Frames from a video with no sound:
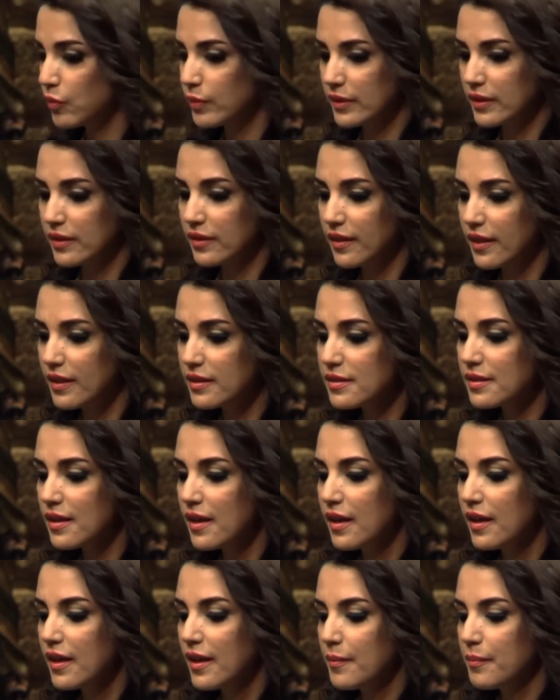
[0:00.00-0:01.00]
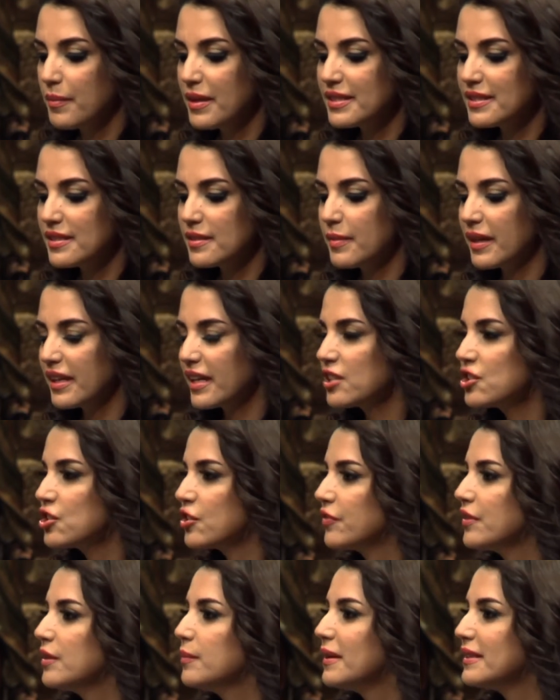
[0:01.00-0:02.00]
ومن الناس بس ما كانش
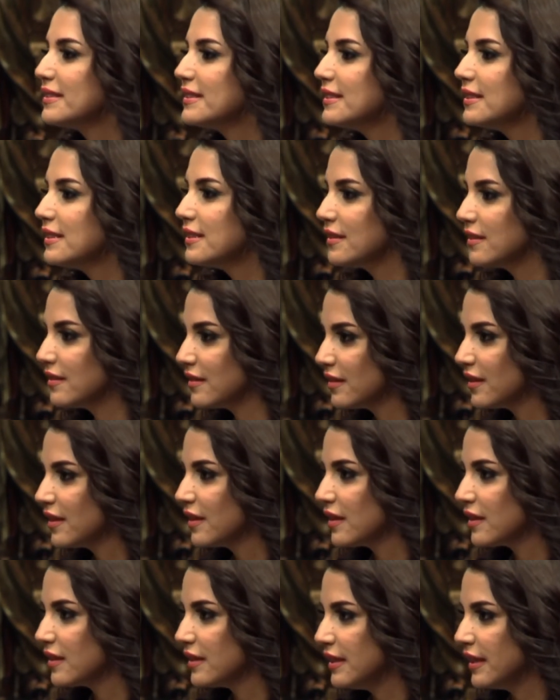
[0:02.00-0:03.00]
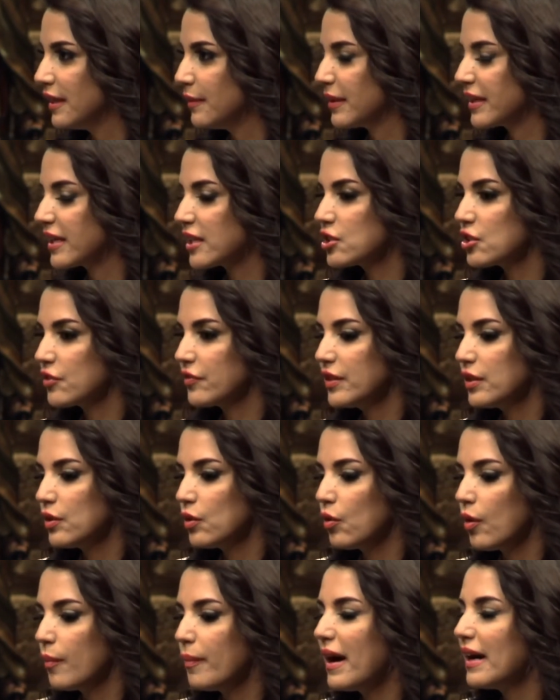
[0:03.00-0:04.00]
فيه بديل ليها ما كانش فيه اللي
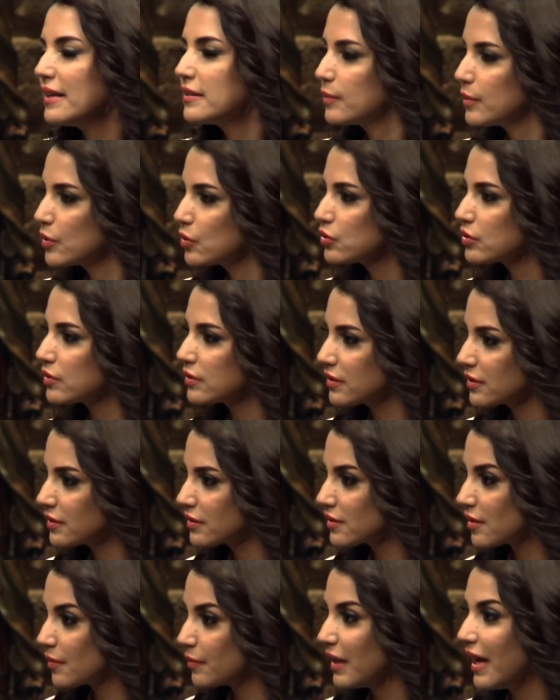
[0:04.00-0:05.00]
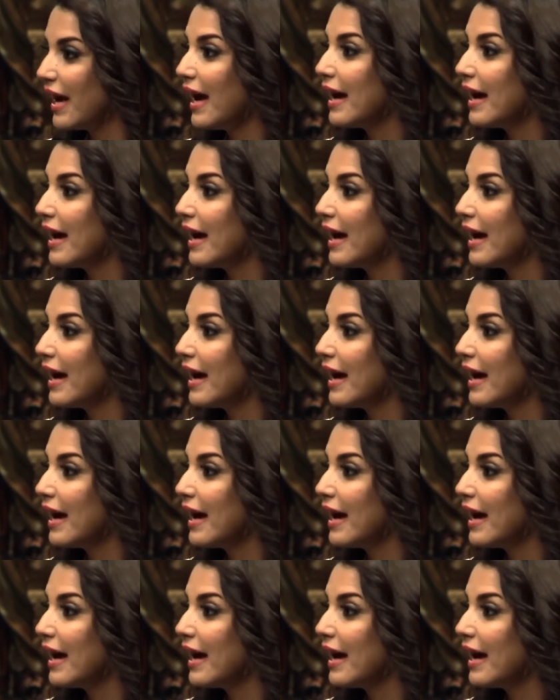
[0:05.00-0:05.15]
هو بعد ما نسقط النظام بقى